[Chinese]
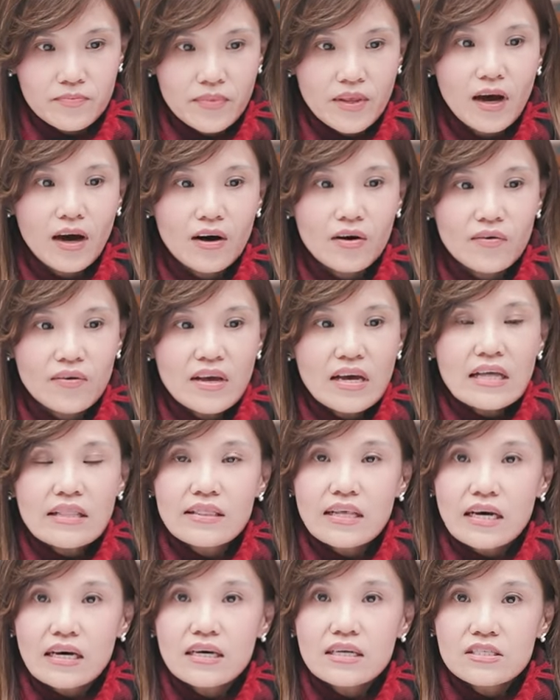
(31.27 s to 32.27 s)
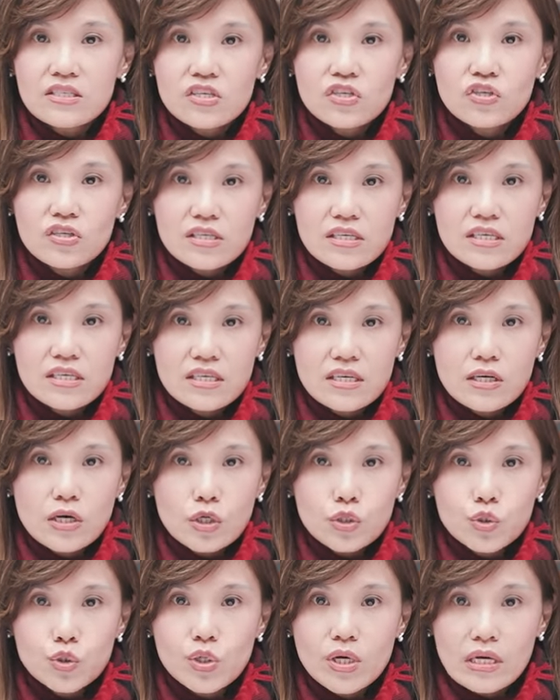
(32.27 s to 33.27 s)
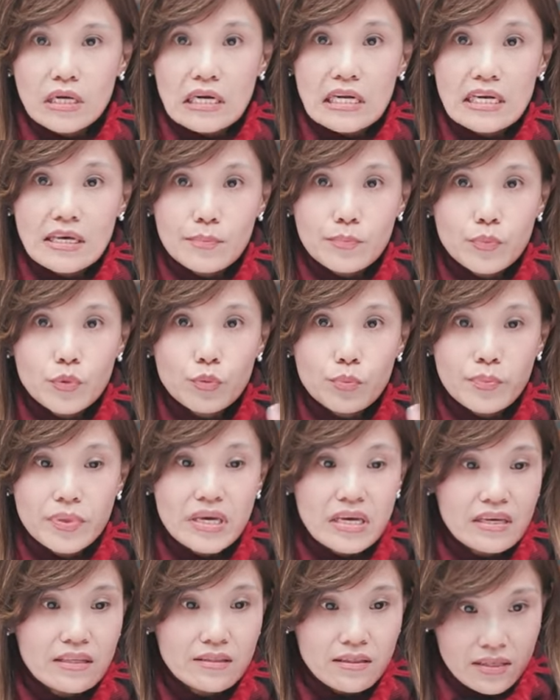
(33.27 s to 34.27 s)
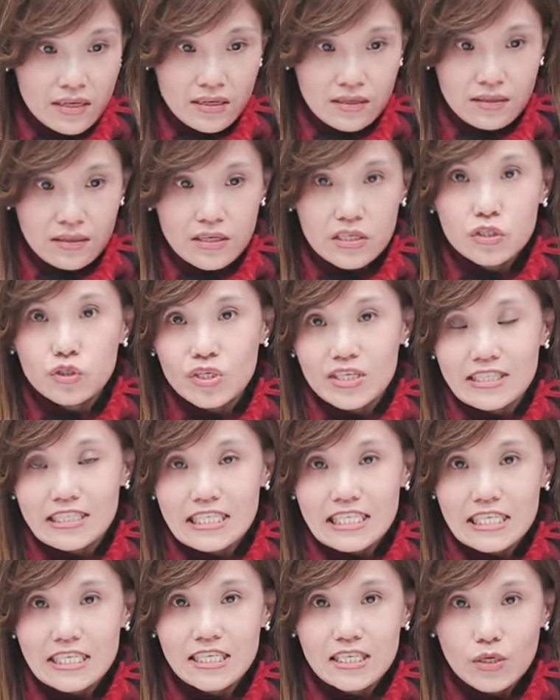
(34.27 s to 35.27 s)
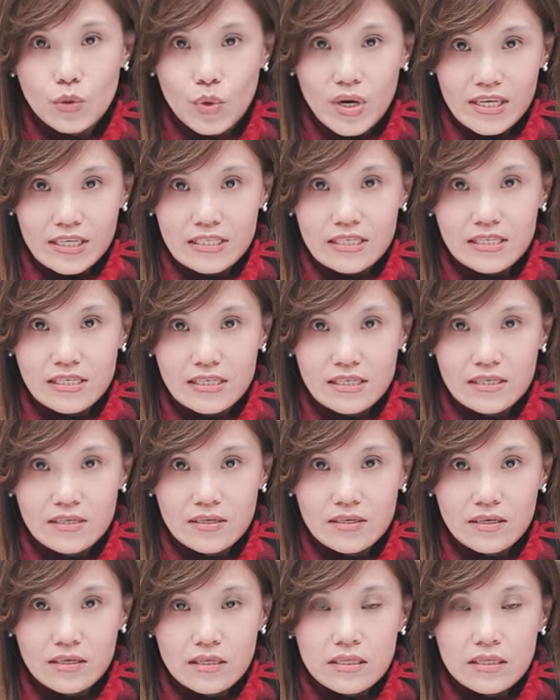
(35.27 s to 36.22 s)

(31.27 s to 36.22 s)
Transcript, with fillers: 好，那这是一个权力不平等的人际关系。